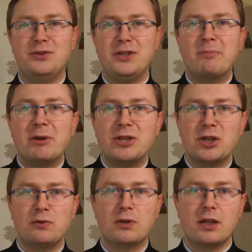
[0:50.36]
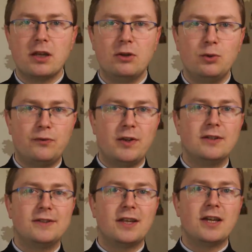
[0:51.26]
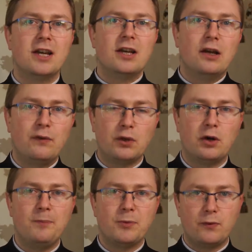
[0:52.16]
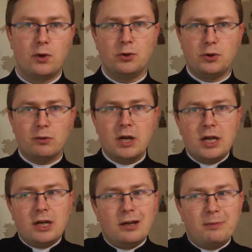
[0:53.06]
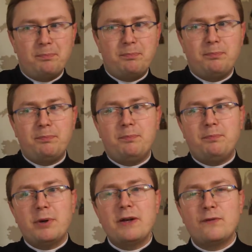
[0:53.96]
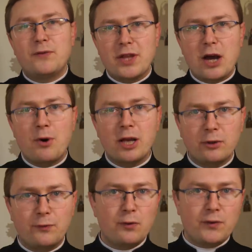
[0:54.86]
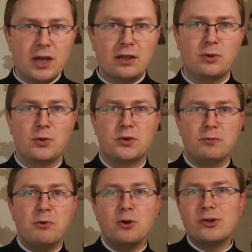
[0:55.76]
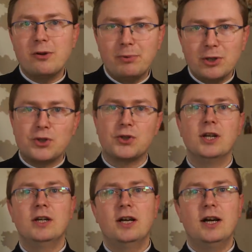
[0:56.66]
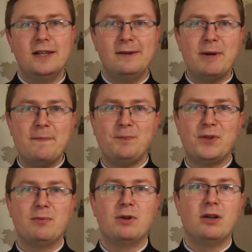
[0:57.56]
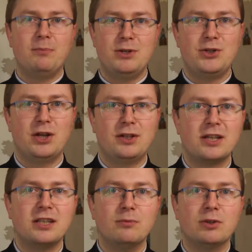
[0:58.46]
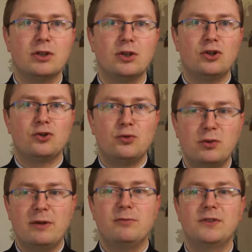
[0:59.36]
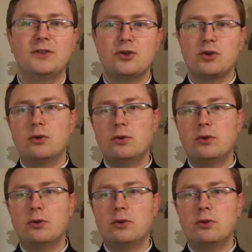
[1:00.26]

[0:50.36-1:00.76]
nie będę tutaj już więcej w to wchodził. E, pewna łatwowierność może być elementem bycia takim e, szurem, to znaczy